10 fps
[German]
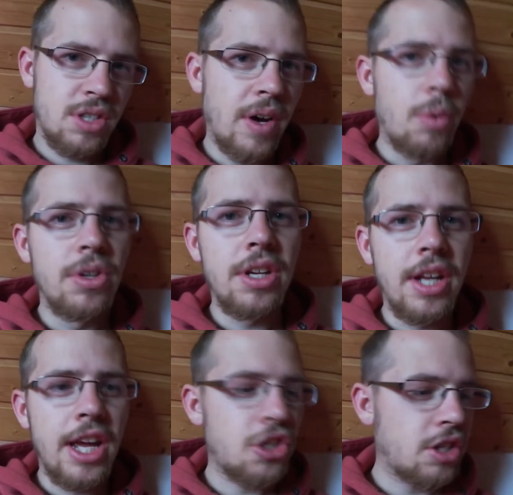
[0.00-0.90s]
Zwar ohne den
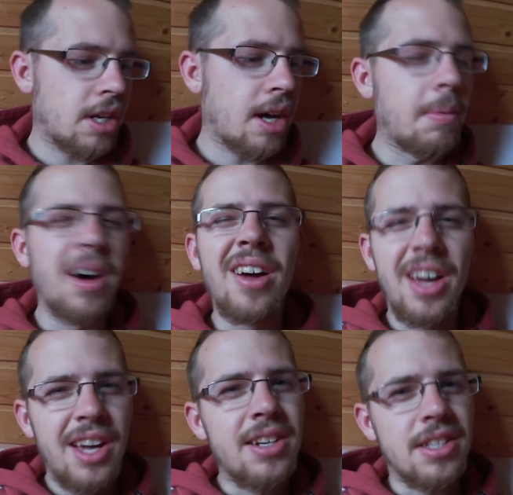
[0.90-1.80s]
Hashtag, aber
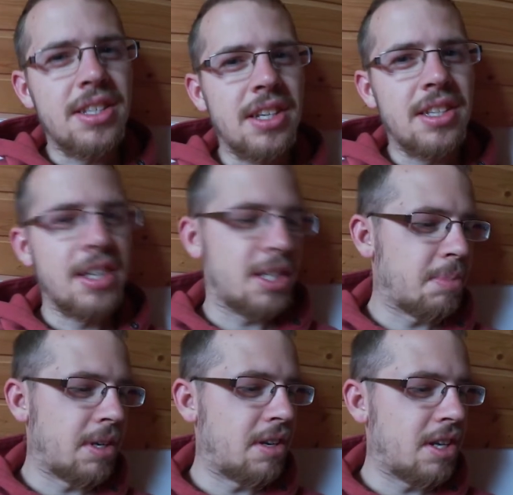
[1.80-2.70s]
das kriegt ihr jetzt
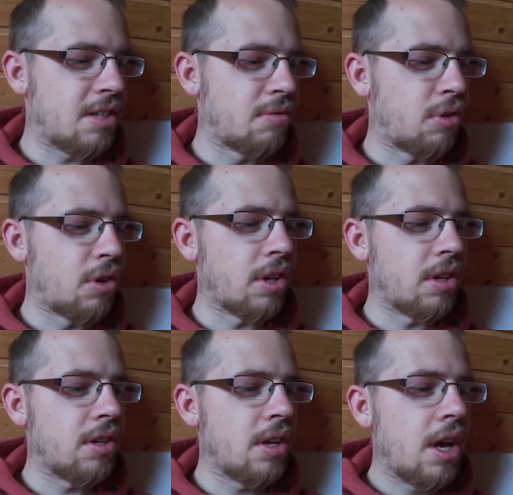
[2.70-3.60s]
bei den nächsten Folgen
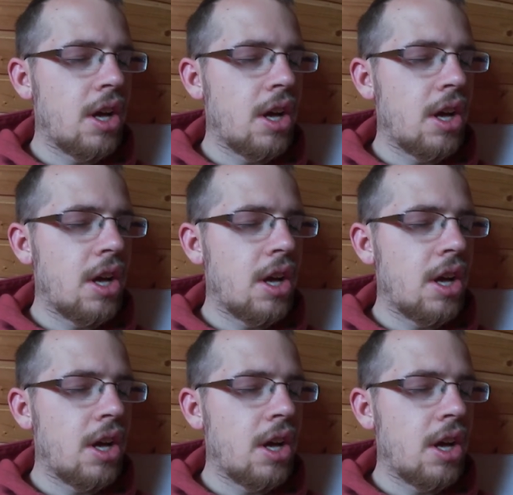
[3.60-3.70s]
hin.